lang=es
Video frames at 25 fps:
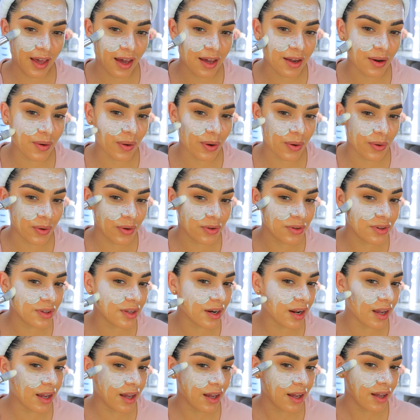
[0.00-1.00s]
y ahí lo
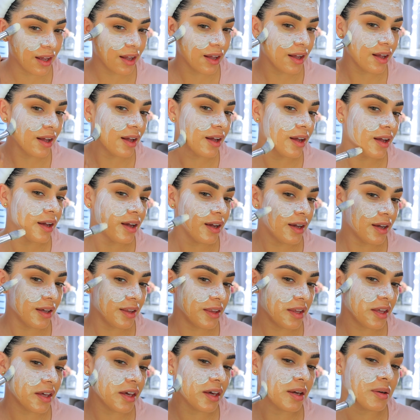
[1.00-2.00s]
encontré.
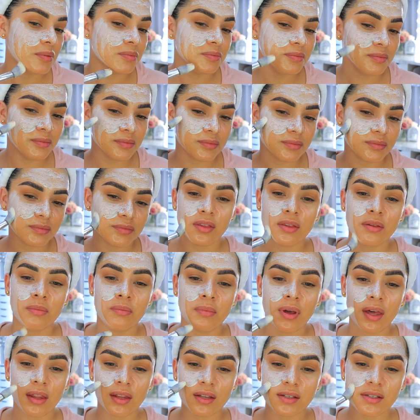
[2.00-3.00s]
Y dije, mm,
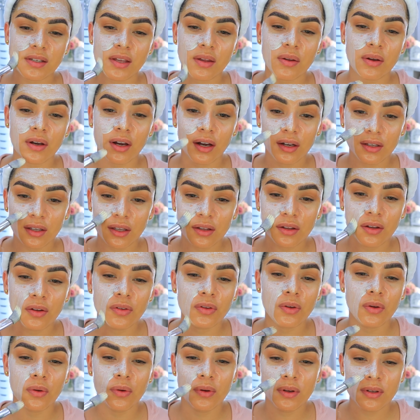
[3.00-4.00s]
me han estado engañando
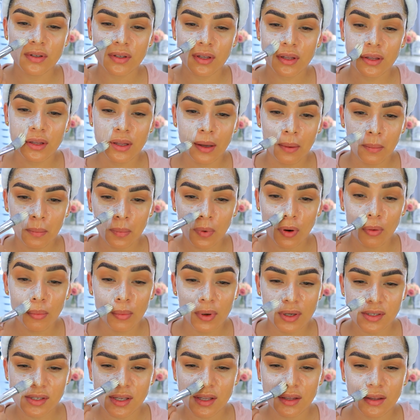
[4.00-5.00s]
todo este tiempo.
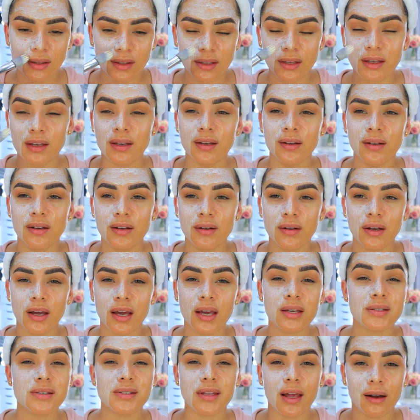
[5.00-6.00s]
Me sentí
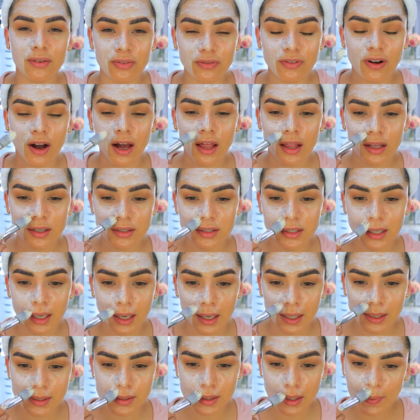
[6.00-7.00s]
estafada,
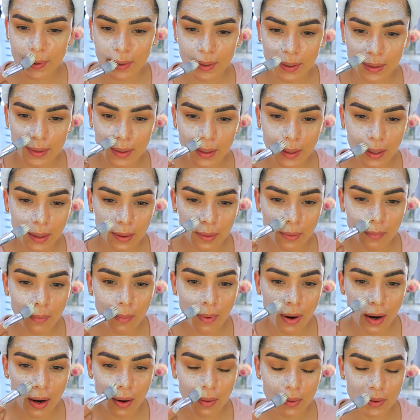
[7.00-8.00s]
chicas, porque dije,
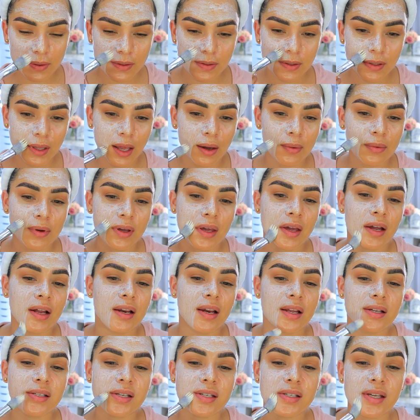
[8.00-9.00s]
wow, está
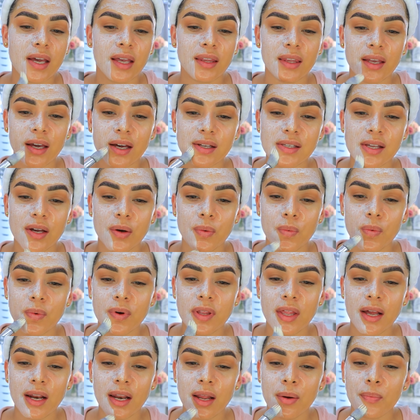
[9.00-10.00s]
bien, las asiáticas se
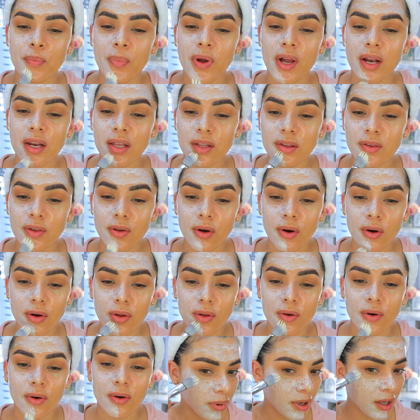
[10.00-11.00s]
cuidan la piel y
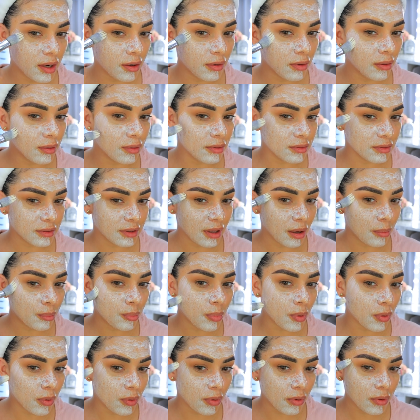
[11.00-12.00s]
todo, pero
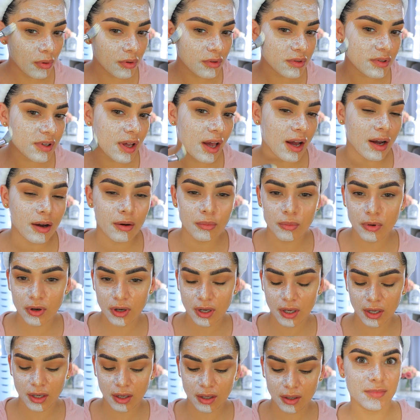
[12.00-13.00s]
tampoco, o sea,
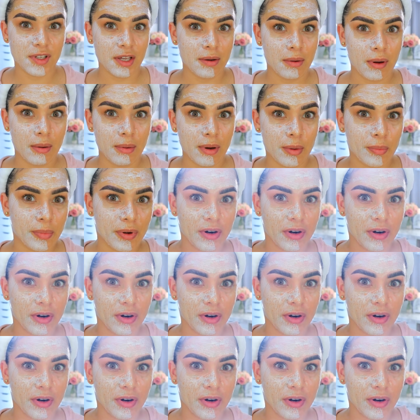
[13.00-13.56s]
como que se va a ver